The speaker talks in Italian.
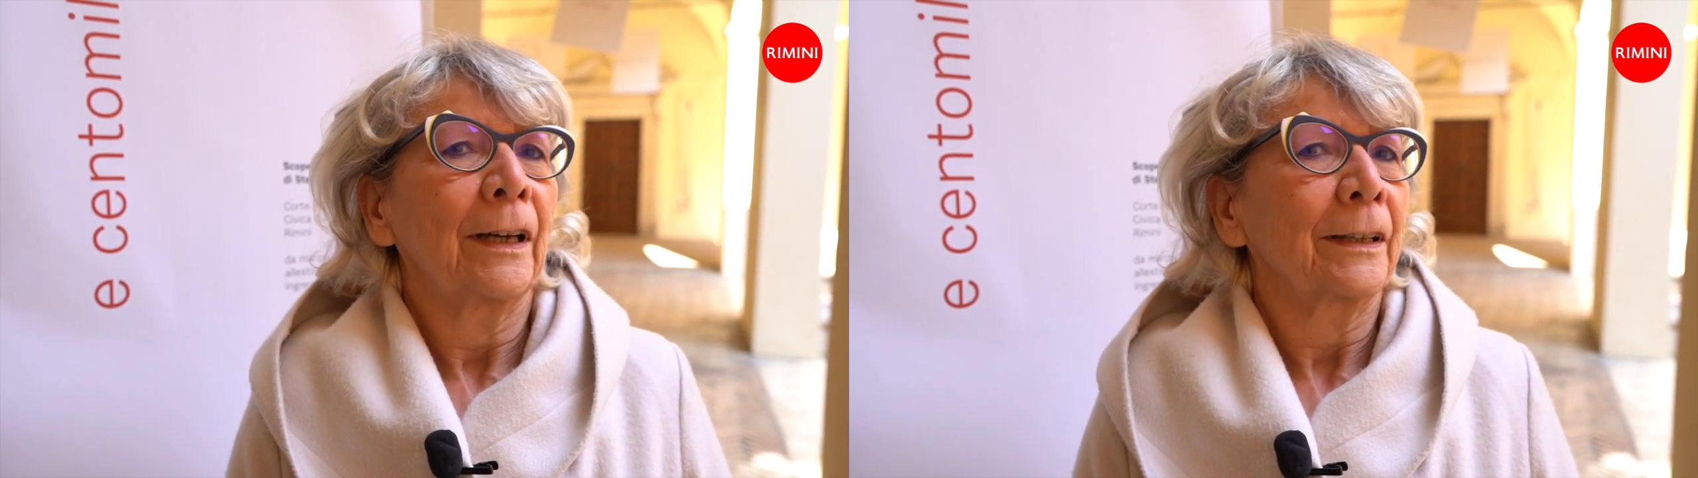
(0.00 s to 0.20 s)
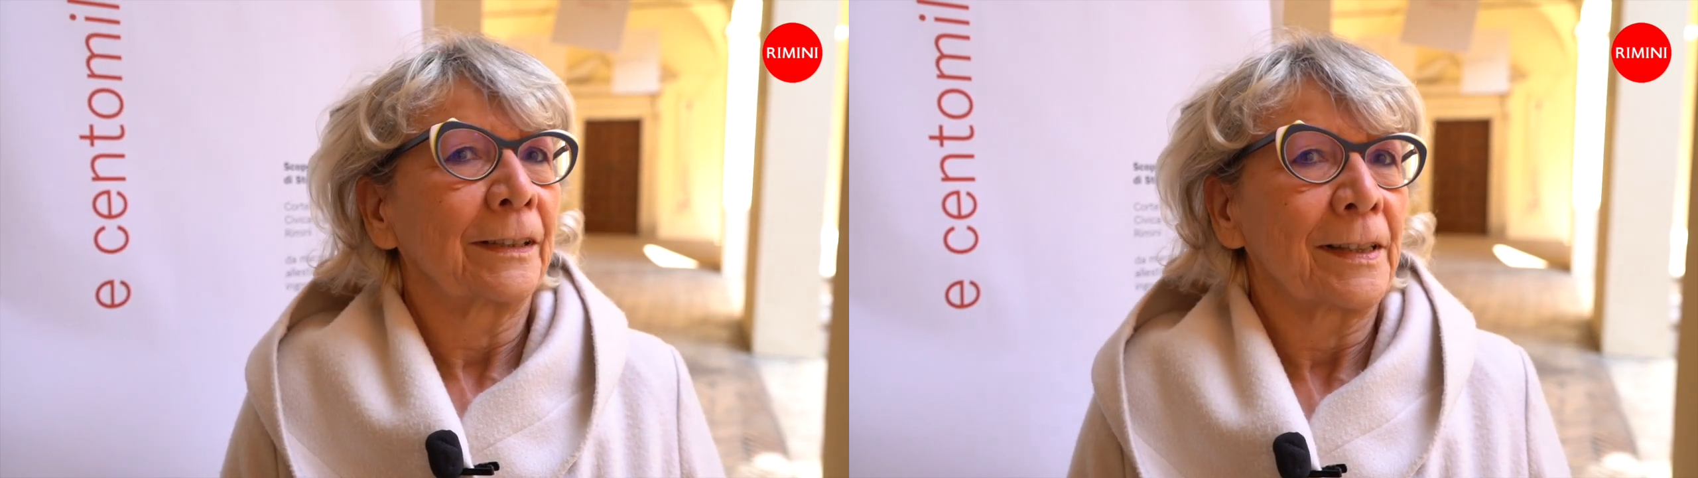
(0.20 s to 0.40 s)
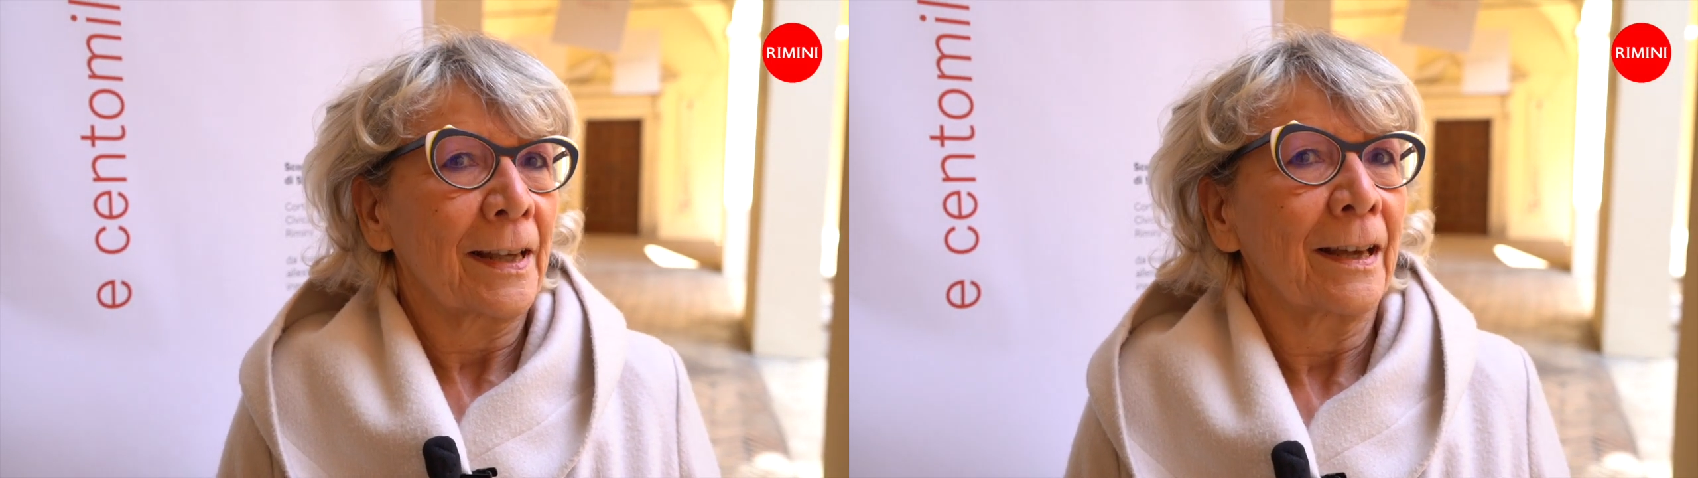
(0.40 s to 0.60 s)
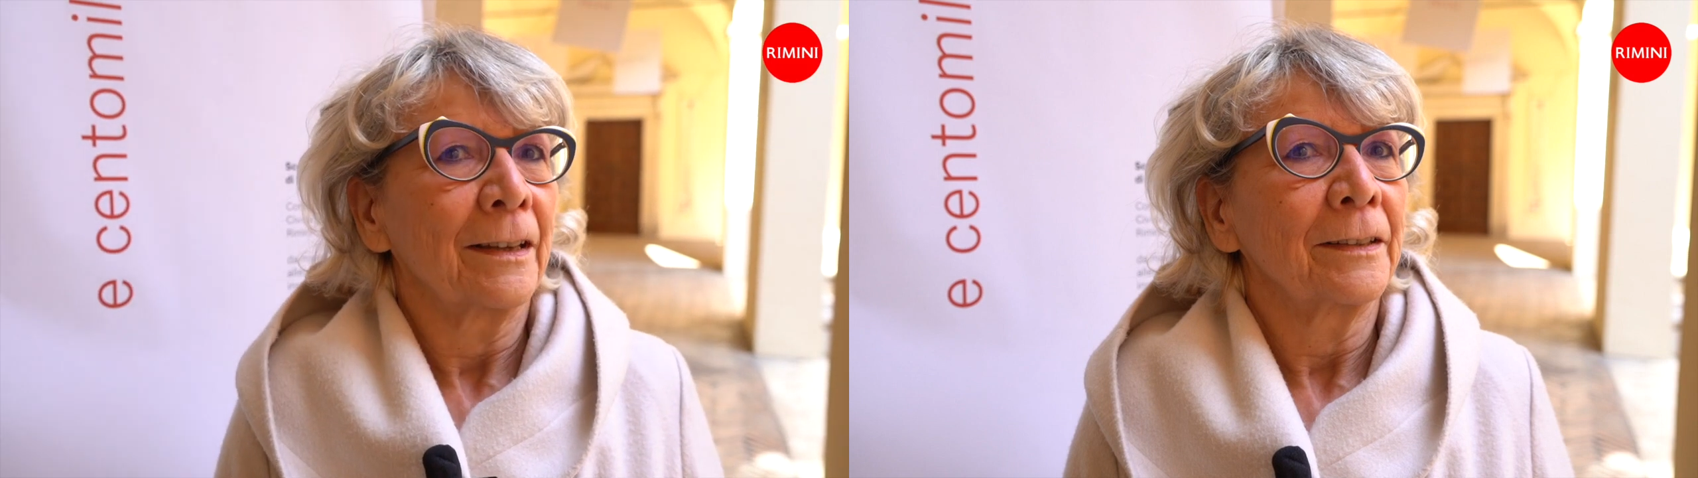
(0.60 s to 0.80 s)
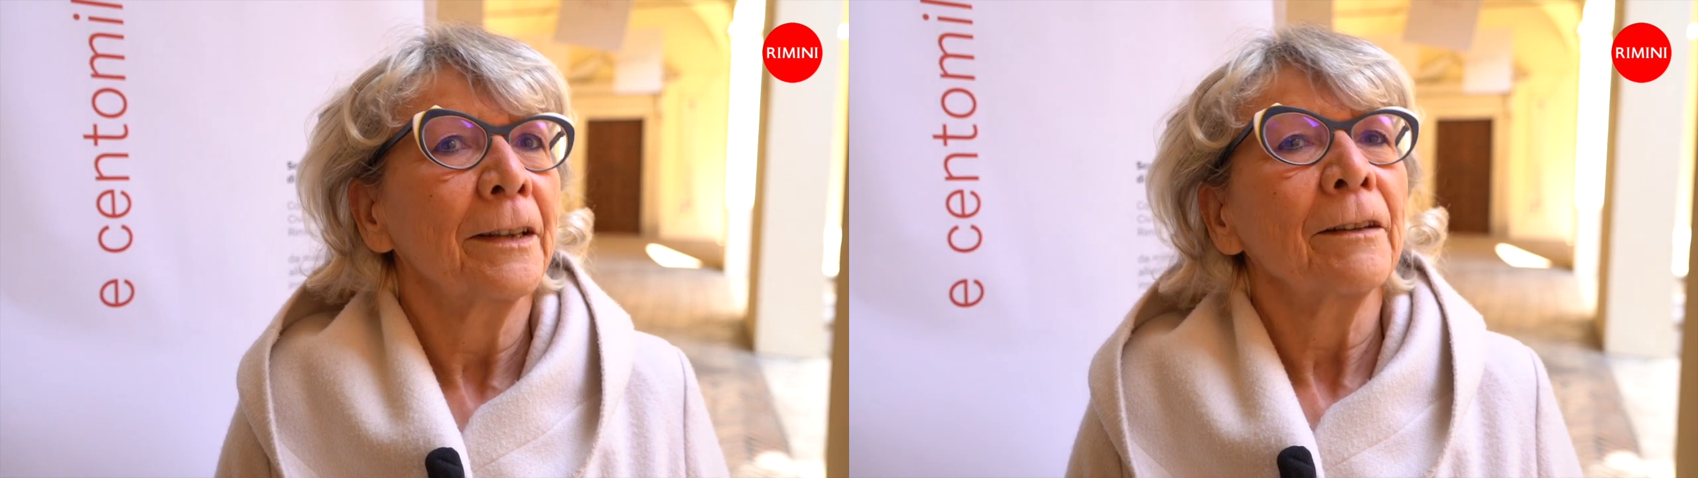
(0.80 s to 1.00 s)
art
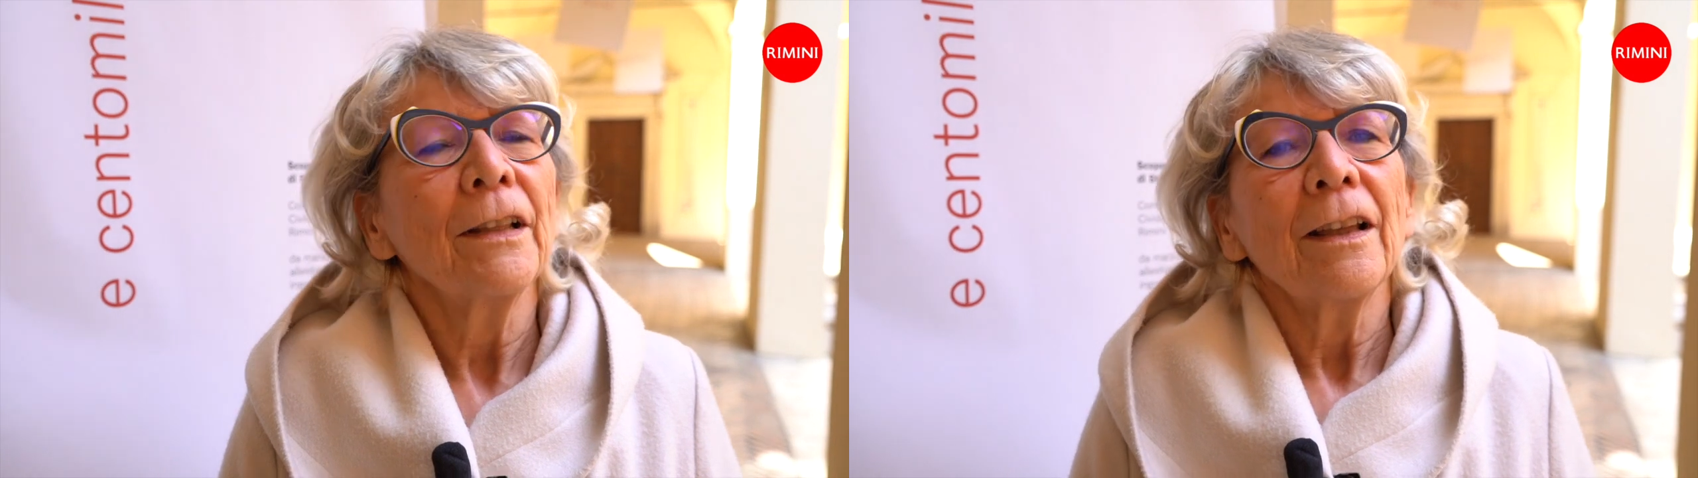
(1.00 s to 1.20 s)
designer,